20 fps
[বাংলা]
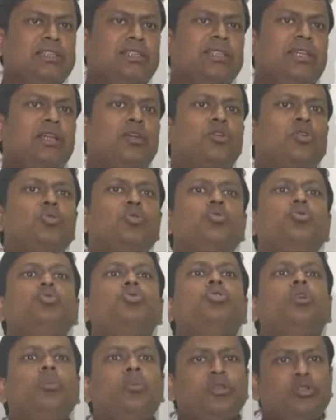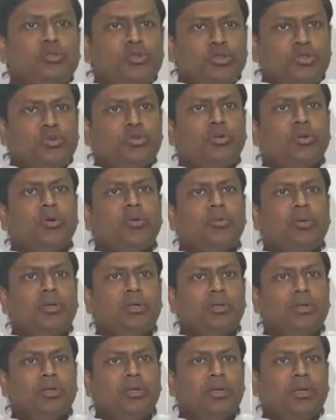এসে তার নতুন উদ্যমে চুরি শুরু করবে
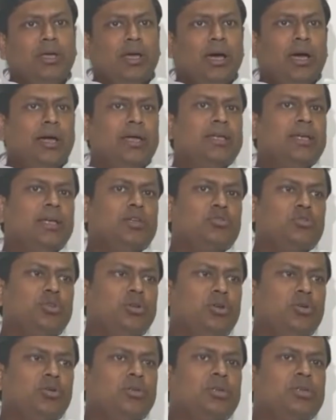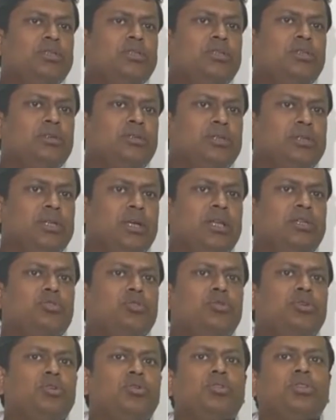আগে যারা চুরি করে এসেছিলেন তারা
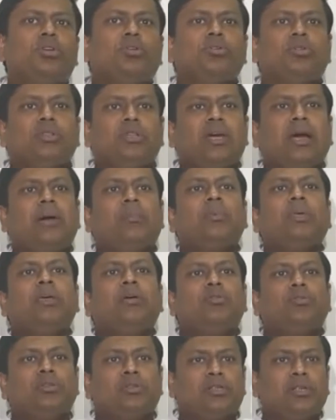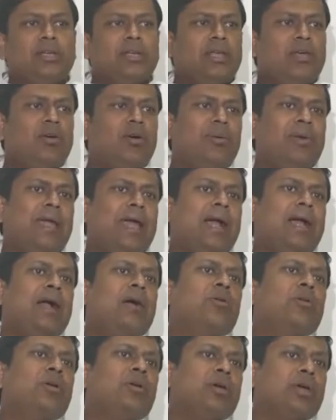চুরি করতে করতে হাঁপিয়ে উঠেছিলেন কেউ আবার
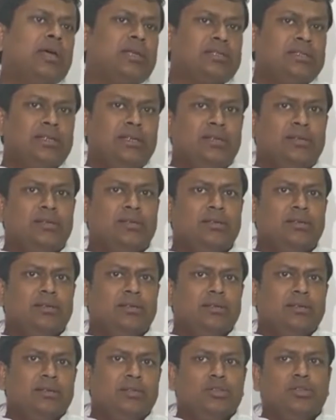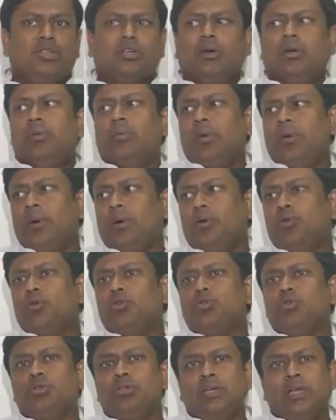একা হয়ে গেছিলেন তো স্বাভাবিকভাবে এখন
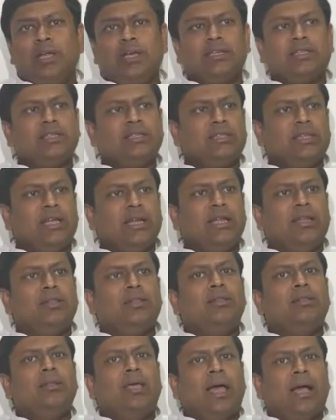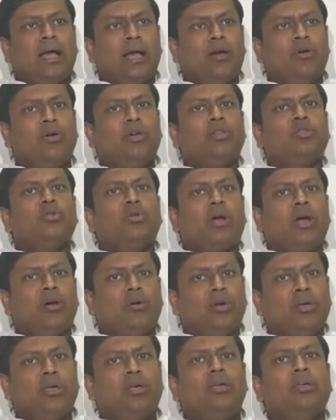নতুন যারা এসেছেন তারা একা হয়ে দোকা
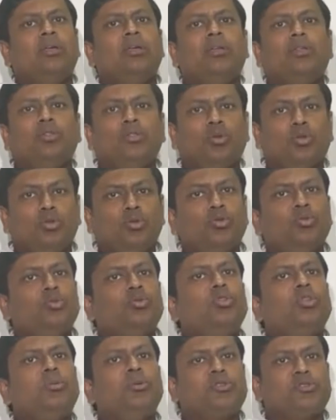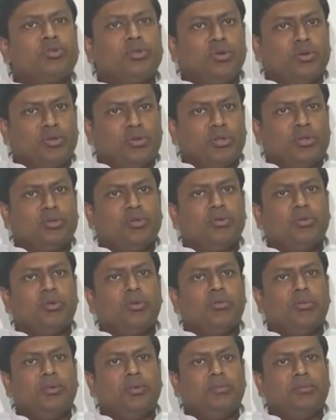হয়ে নতুন উদ্যমে চুরি করতে শুরু
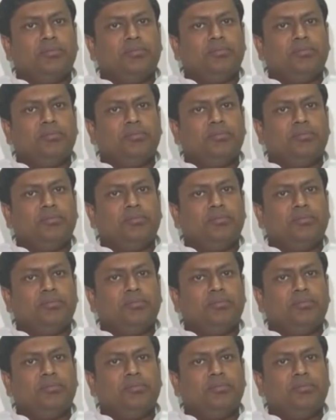করবে